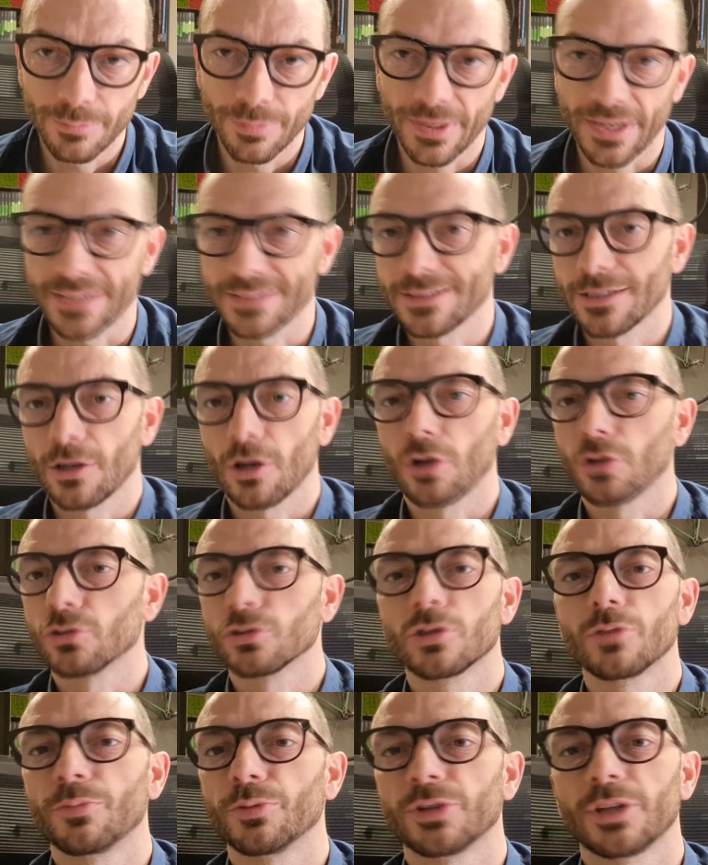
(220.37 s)
perché se no non
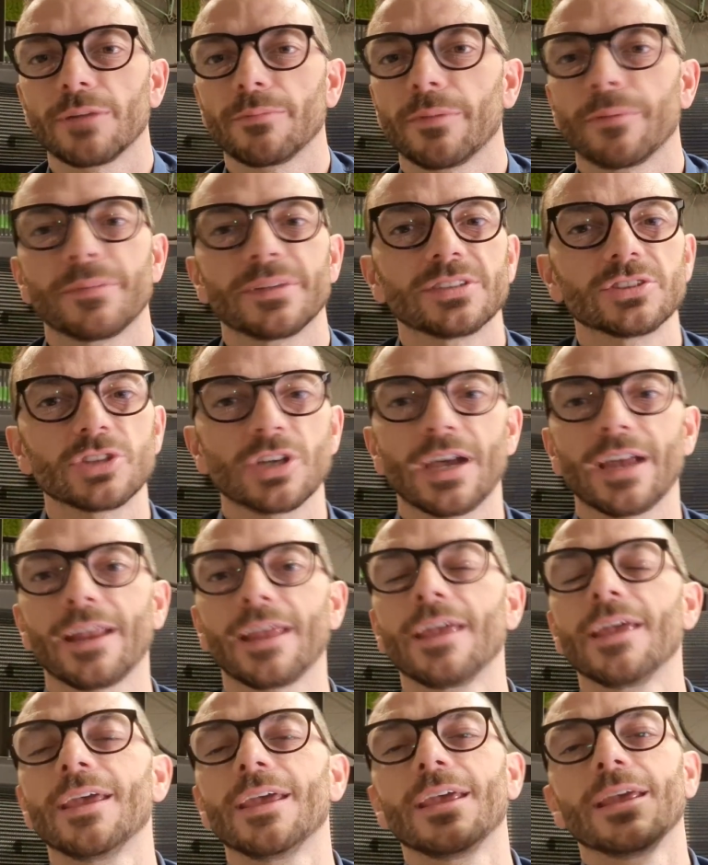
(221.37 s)
si potrebbe mangiare,